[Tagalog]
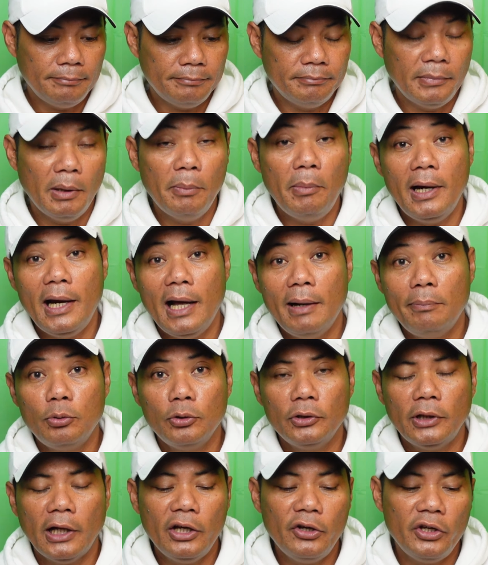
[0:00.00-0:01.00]
babala
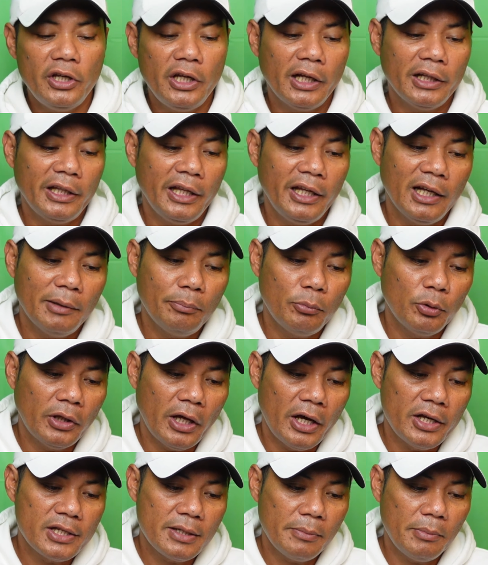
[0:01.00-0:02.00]
po tayo, ingat-ingat po
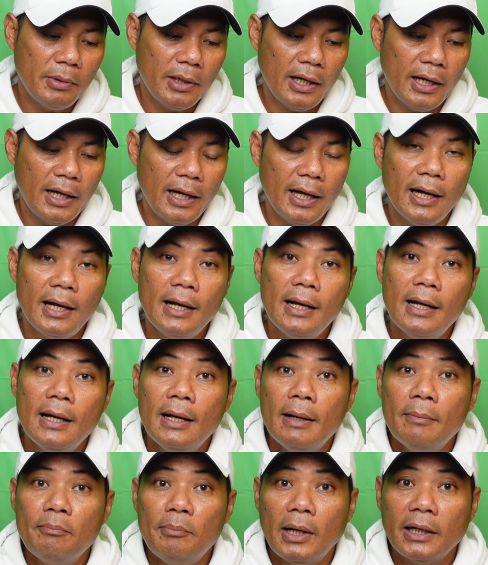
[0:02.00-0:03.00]
tayo sa mga
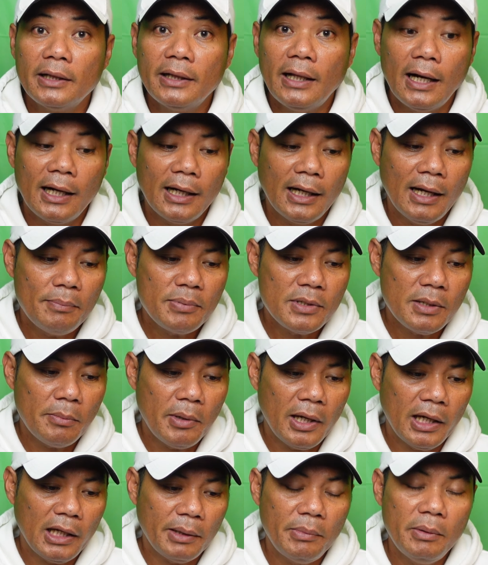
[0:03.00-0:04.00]
pagtanggap sa
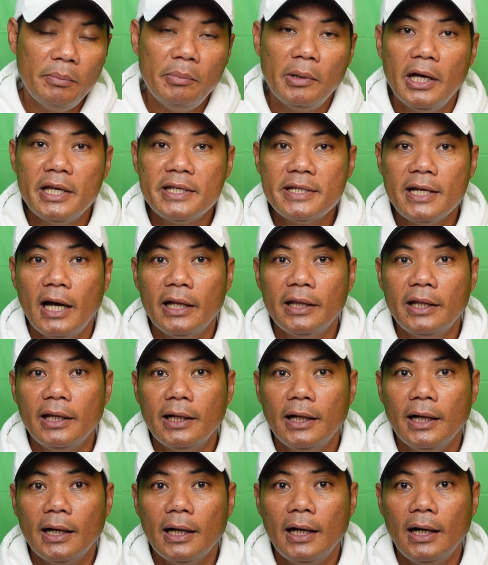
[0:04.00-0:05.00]
mga nagbibigay sa
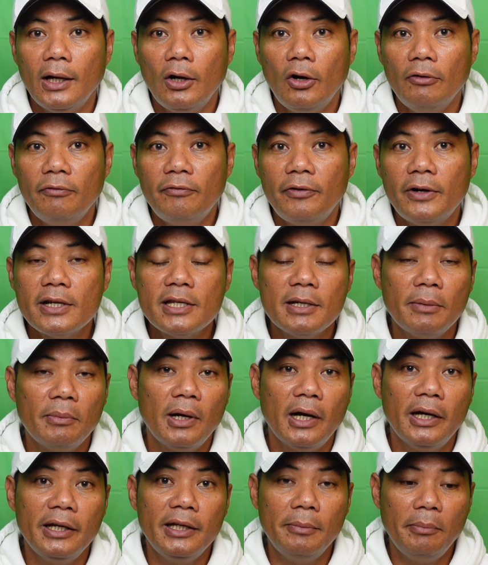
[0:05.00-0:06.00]
atin ng uh, offer sa
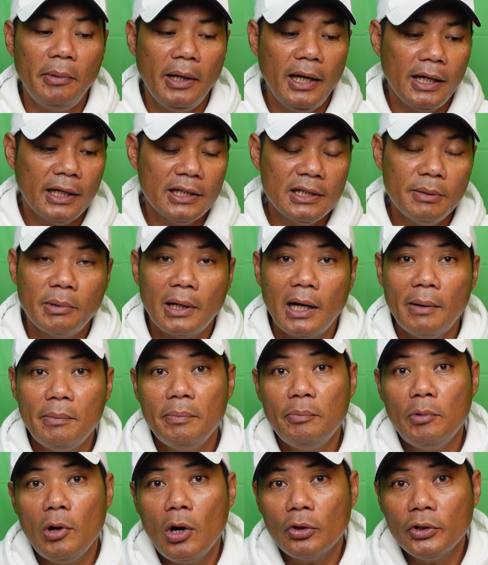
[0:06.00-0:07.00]
mga email kasi
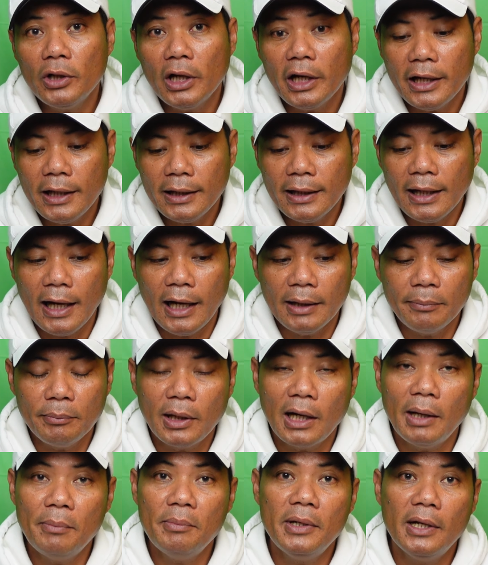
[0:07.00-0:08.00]
marami po ako nakita at
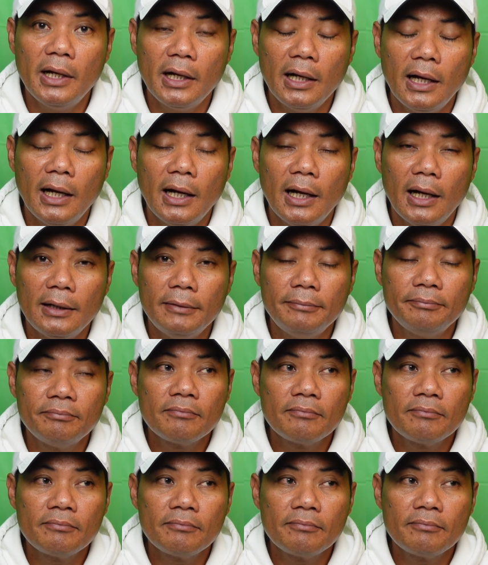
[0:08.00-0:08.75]
marami nag uh,